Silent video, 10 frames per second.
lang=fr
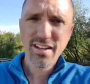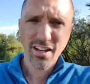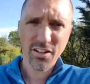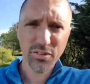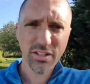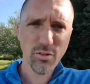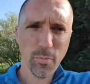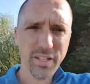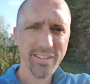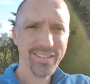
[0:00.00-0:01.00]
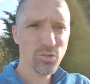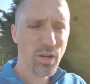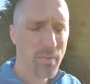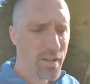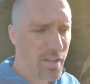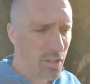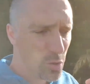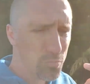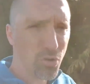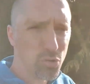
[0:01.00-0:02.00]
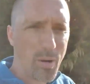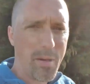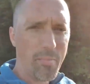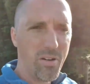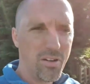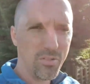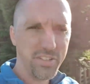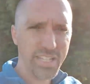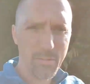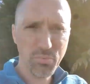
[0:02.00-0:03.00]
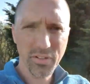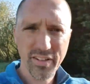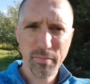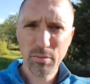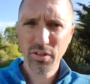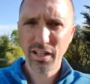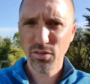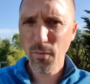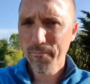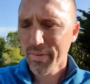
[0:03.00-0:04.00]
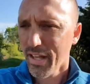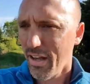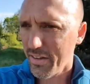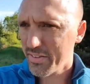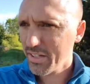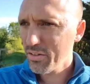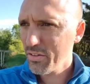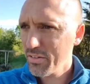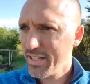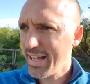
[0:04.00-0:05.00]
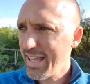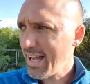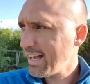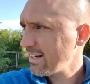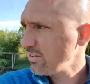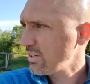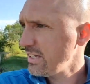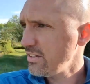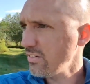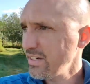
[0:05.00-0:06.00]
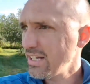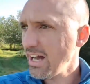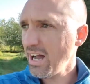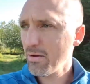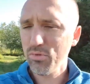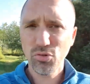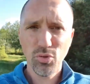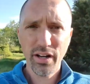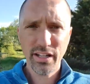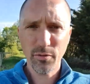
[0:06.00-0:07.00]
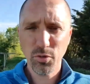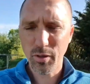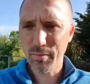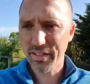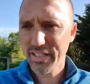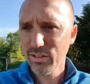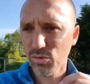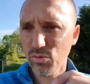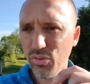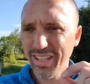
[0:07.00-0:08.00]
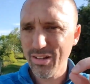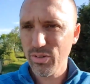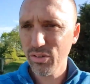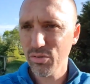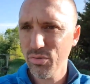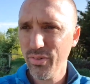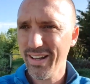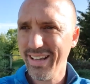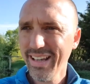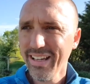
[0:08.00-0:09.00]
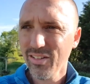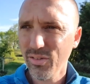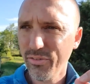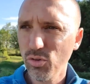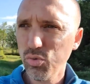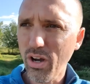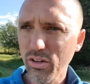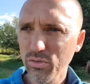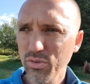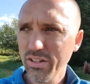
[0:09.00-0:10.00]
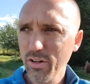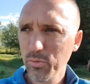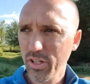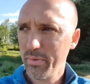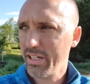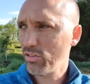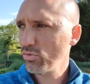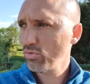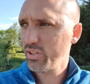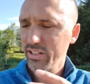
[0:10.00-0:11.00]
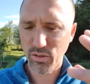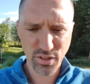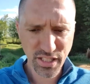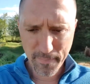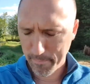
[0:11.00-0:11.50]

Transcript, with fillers: euh, de développer des sites web que pour toi-même au final, pour une simple et bonne raison, euh, c'est que derrière hein, le client il a un besoin, il a une problématique, donc tu sais où est-ce que tu veux aller. Sauf que toi quand tu développes ton application, tu sais que tu as une idée